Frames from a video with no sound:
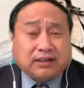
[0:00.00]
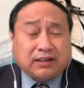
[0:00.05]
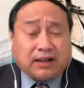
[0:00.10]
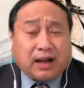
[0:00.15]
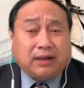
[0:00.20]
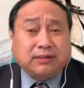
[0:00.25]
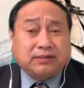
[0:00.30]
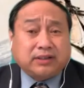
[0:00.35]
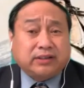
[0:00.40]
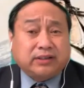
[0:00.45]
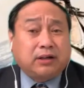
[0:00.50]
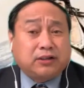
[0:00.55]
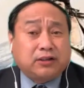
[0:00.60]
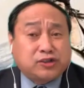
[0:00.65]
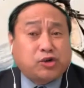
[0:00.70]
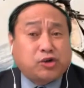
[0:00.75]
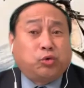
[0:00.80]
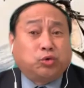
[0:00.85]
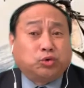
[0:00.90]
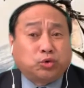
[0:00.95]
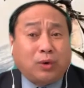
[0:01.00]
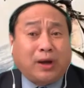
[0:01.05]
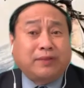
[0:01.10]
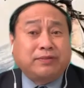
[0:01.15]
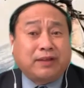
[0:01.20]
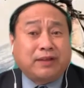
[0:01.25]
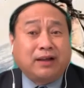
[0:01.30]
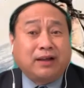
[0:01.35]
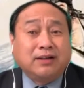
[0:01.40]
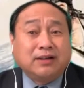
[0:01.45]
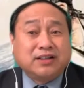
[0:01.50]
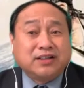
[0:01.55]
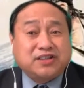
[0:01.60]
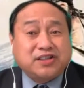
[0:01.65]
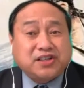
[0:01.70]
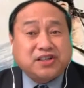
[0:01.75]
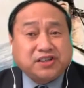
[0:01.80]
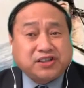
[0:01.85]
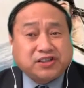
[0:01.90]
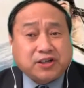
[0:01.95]
看这个手段呢，
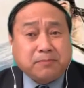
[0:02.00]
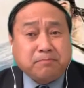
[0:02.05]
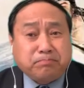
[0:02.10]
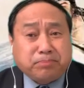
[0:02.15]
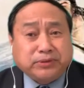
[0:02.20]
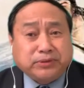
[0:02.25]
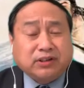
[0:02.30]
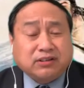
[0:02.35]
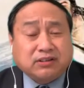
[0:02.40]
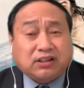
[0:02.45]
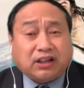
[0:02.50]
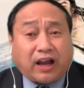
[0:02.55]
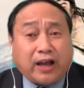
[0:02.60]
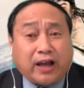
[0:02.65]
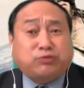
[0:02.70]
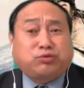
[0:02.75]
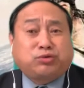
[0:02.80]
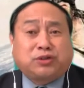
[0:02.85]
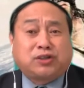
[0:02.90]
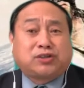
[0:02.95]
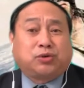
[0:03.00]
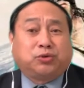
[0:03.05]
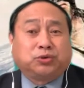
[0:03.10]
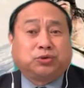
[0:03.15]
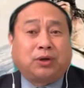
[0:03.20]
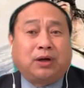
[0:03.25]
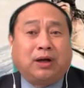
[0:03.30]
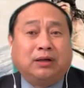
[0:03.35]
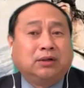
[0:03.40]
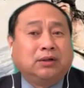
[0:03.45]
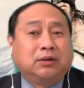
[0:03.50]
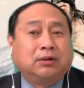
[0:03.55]
谨慎不能采取的手段，